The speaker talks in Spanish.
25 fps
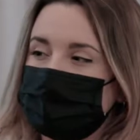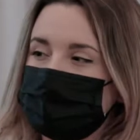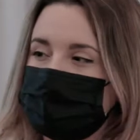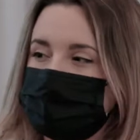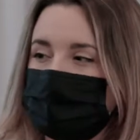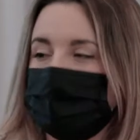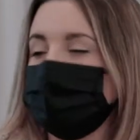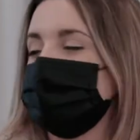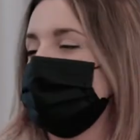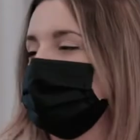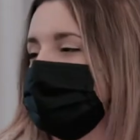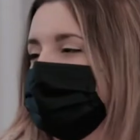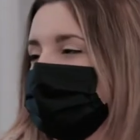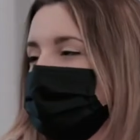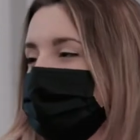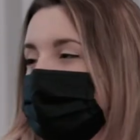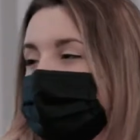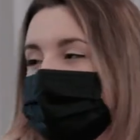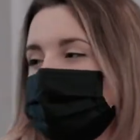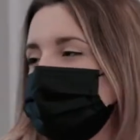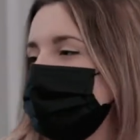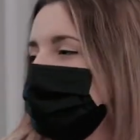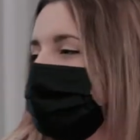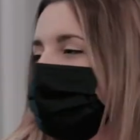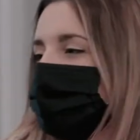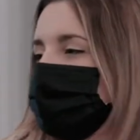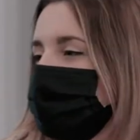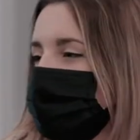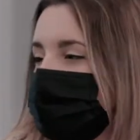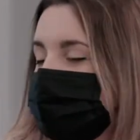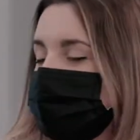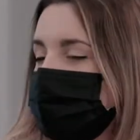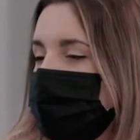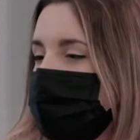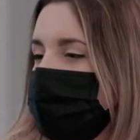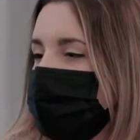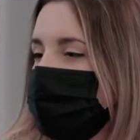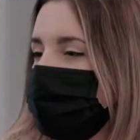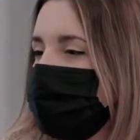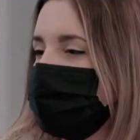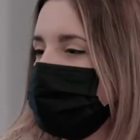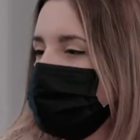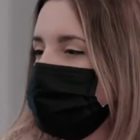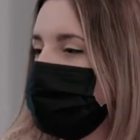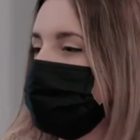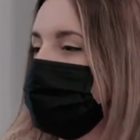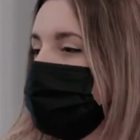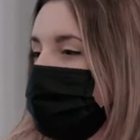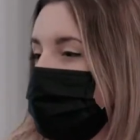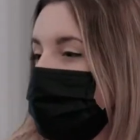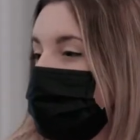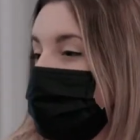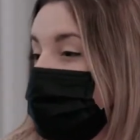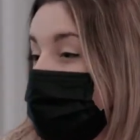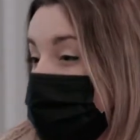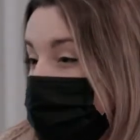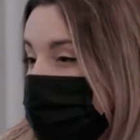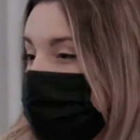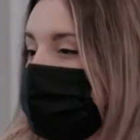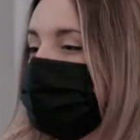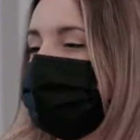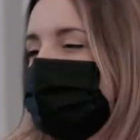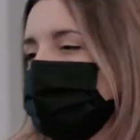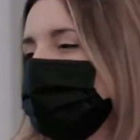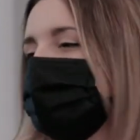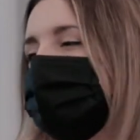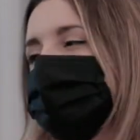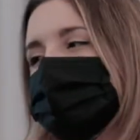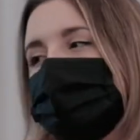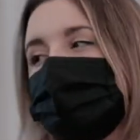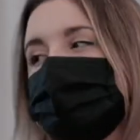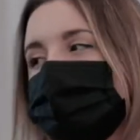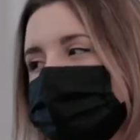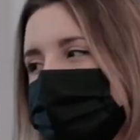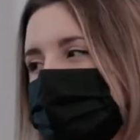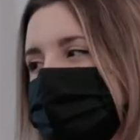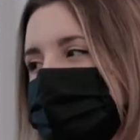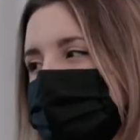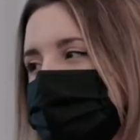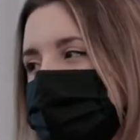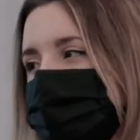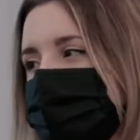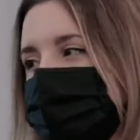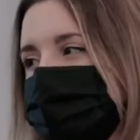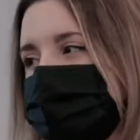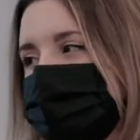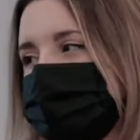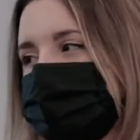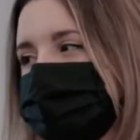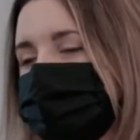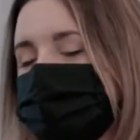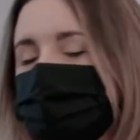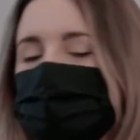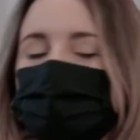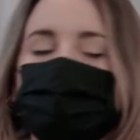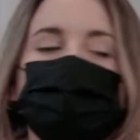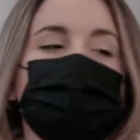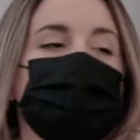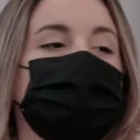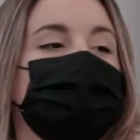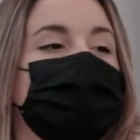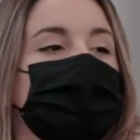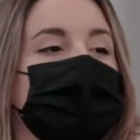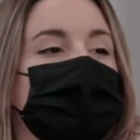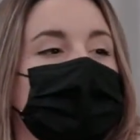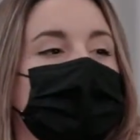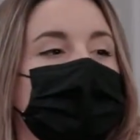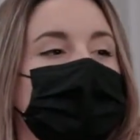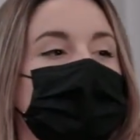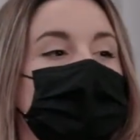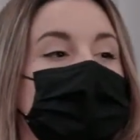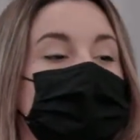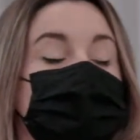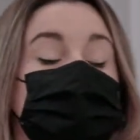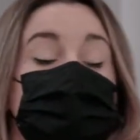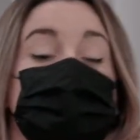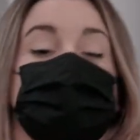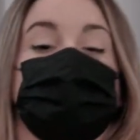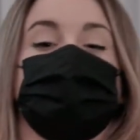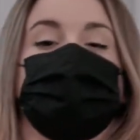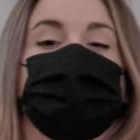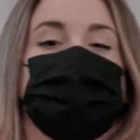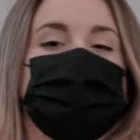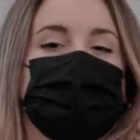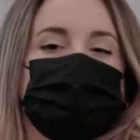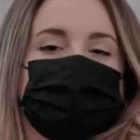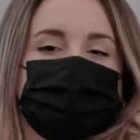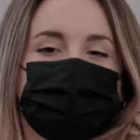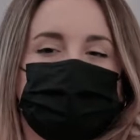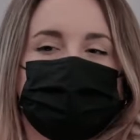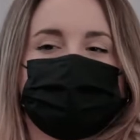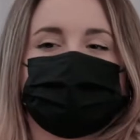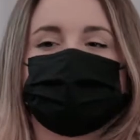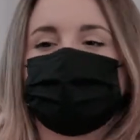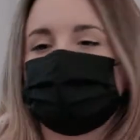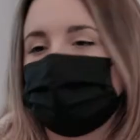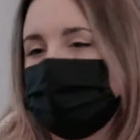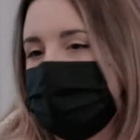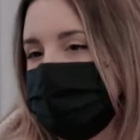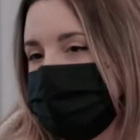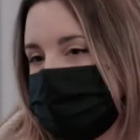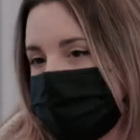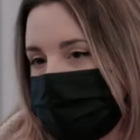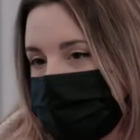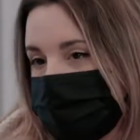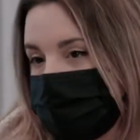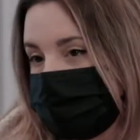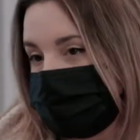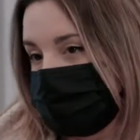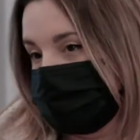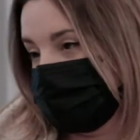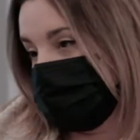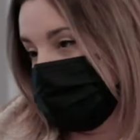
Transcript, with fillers: si los restaurantes viven de los clientes, ¿por qué tardan tanto en atenderlos? Para el cliente